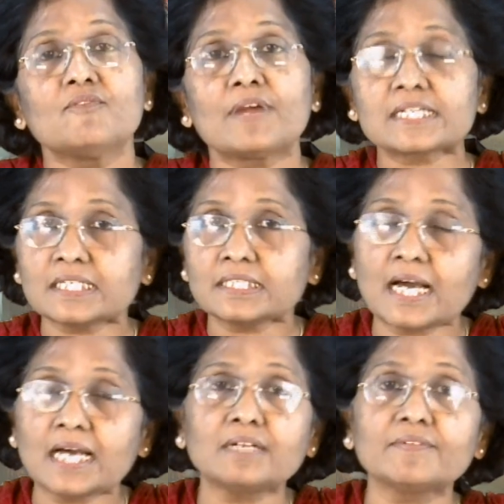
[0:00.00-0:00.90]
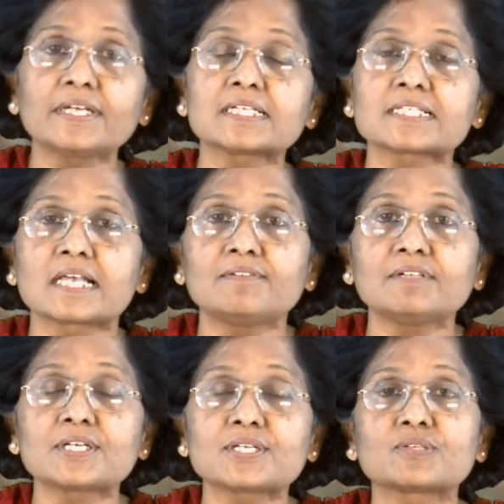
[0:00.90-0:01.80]
వేషధారణమైన
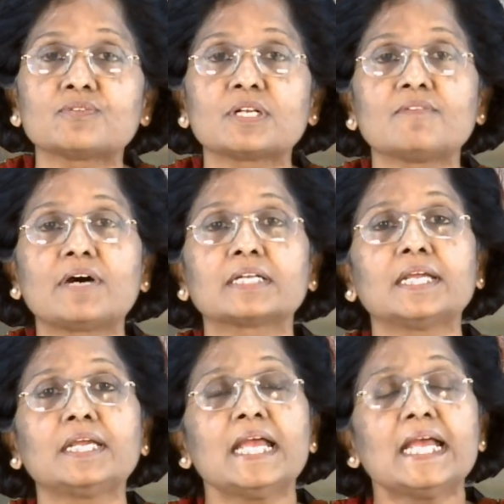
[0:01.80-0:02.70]
సేవలు చేస్తూ ఉన్న వారిని